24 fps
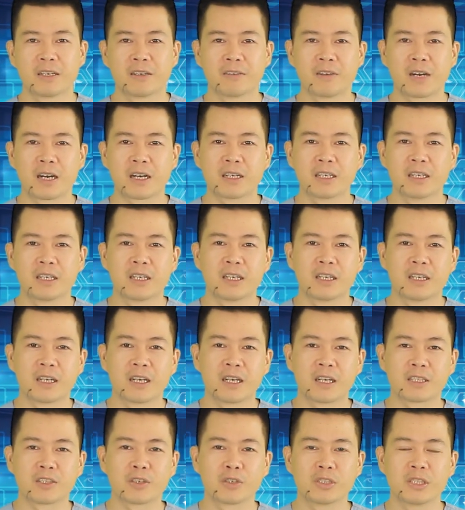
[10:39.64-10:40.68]
Vâng,
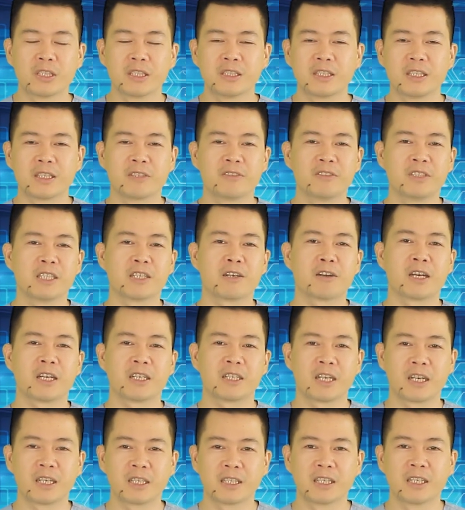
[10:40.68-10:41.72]
à, tôi xin dừng video
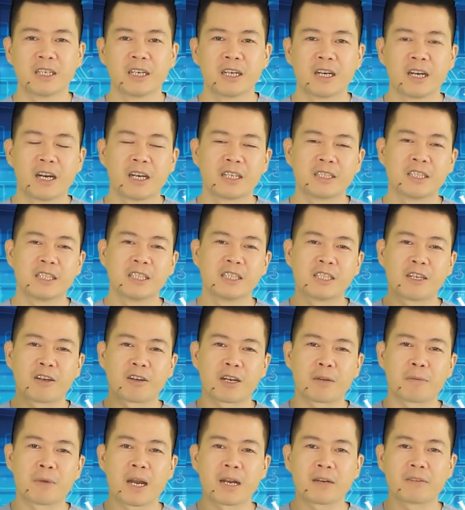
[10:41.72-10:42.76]
lại đây. À, xin chào
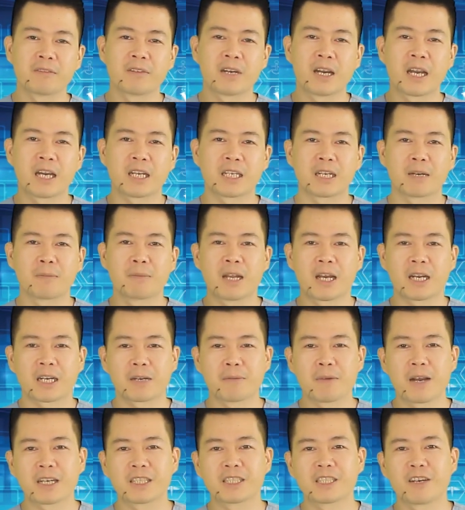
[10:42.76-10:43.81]
các bác và hẹn gặp lại
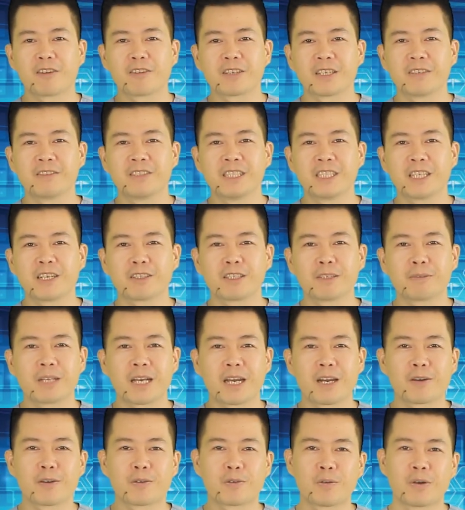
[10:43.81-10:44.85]
các bác trong cái video tiếp
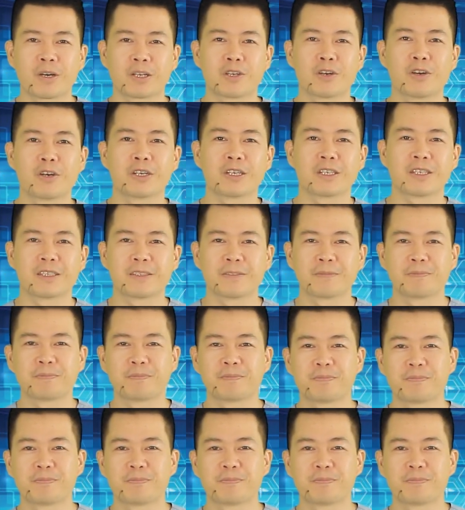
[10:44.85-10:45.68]
theo của tôi.